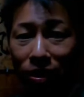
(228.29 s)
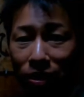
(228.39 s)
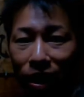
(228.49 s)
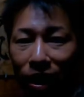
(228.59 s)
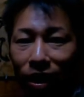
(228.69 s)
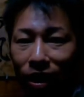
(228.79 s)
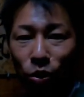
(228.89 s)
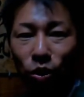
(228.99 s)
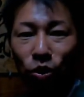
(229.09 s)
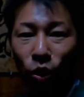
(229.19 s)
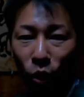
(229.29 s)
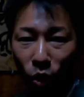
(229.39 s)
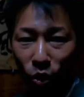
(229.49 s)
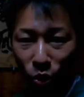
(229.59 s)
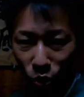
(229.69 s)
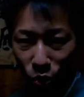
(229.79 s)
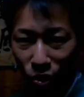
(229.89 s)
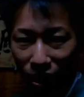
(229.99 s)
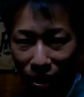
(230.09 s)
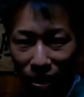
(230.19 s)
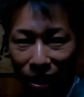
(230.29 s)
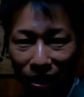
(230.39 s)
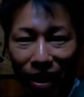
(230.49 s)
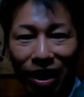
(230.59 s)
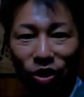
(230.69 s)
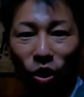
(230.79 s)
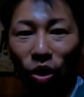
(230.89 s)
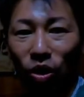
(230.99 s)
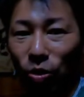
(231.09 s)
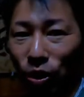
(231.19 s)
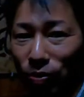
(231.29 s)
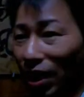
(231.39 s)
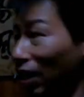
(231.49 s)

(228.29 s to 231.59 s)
はですね、お風呂の方ご紹介していきたいなと思い